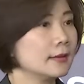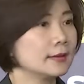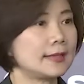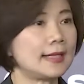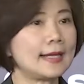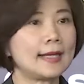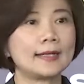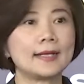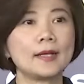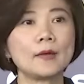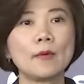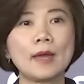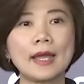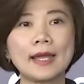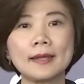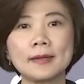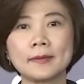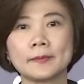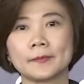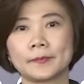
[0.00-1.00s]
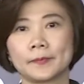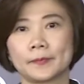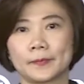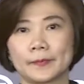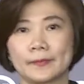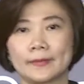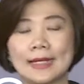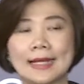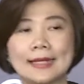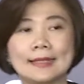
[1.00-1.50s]
จะเห็นได้ว่า
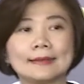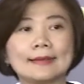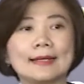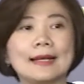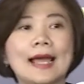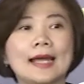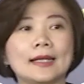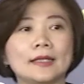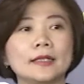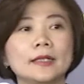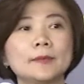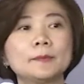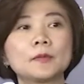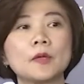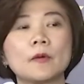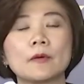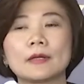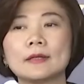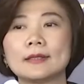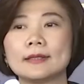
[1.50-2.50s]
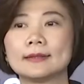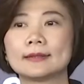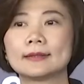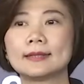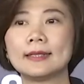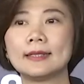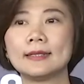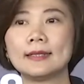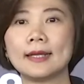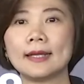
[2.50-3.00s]
ในตลาดคริปโตเคอเรน
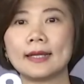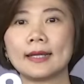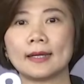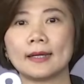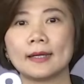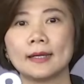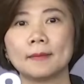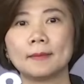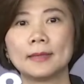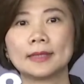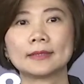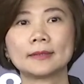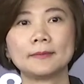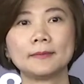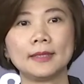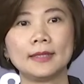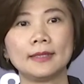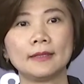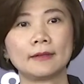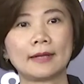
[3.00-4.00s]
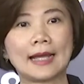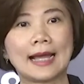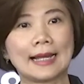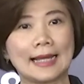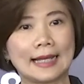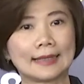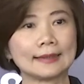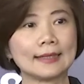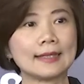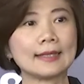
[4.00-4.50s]
ซีเนี่ยมันจะมีคา
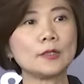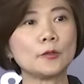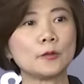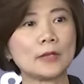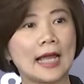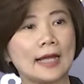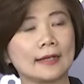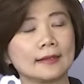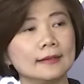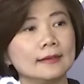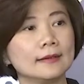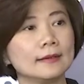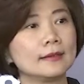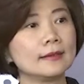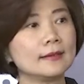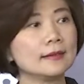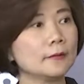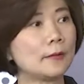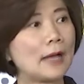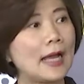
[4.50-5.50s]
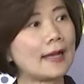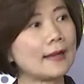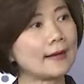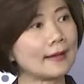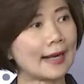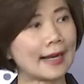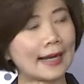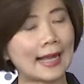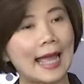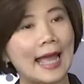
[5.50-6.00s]
แรคเตอร์อยู่อย่างหนึ่งก็คือว่า
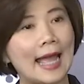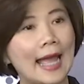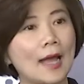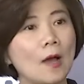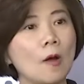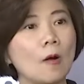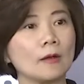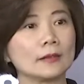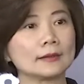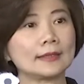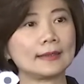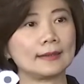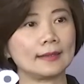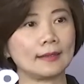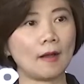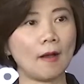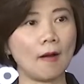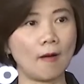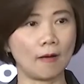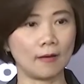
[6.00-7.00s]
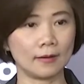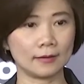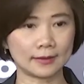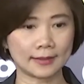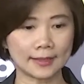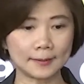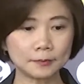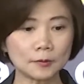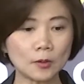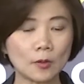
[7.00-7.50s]
ราคาของของ
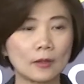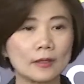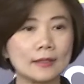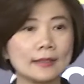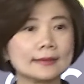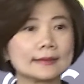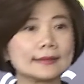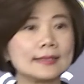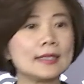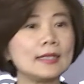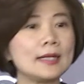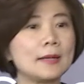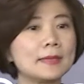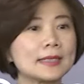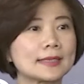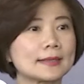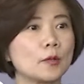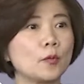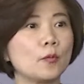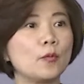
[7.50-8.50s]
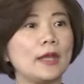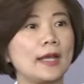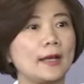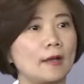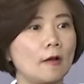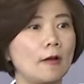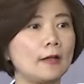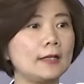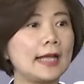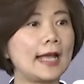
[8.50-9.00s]
คริปโตเคอเรนซีเนี่ยมันจะเหวี่ยง
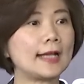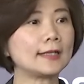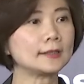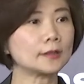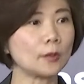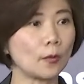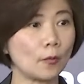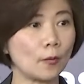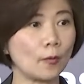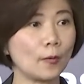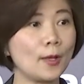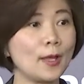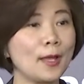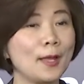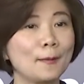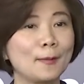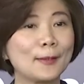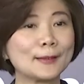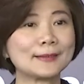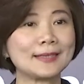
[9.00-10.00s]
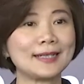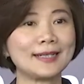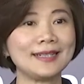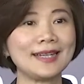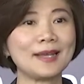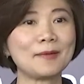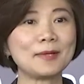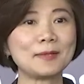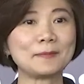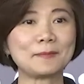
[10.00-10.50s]
ค่อนข้างสูงเพราะฉะนั้น
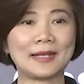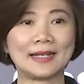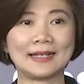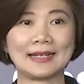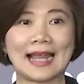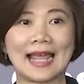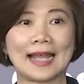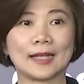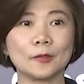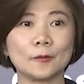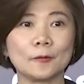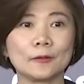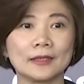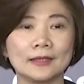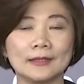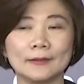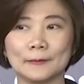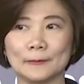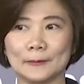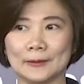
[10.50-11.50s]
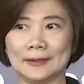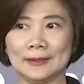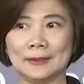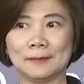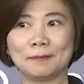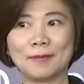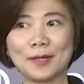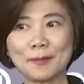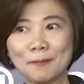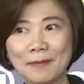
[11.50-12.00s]
เนี่ยมันเป็นแรงดึงดูด
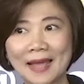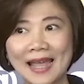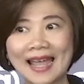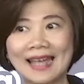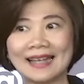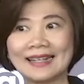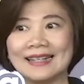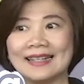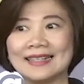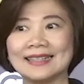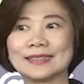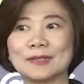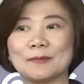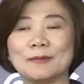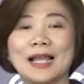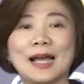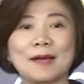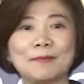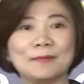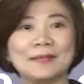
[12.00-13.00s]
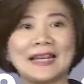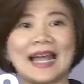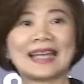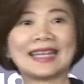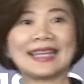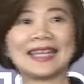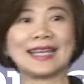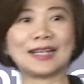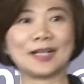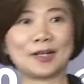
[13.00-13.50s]
มากๆเลยสำหรับนัก
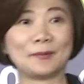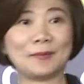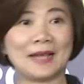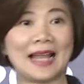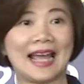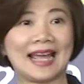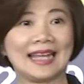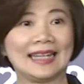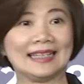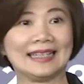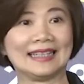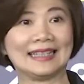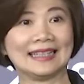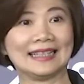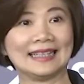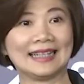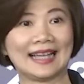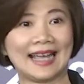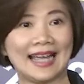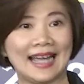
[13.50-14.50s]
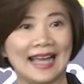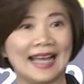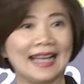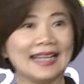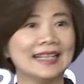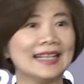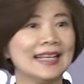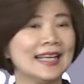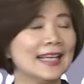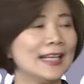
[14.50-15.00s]
เก็งกำไรนะคะ
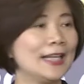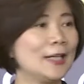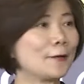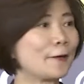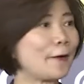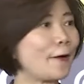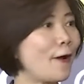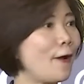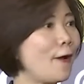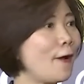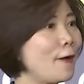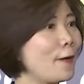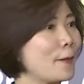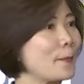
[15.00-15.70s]
แล้วก็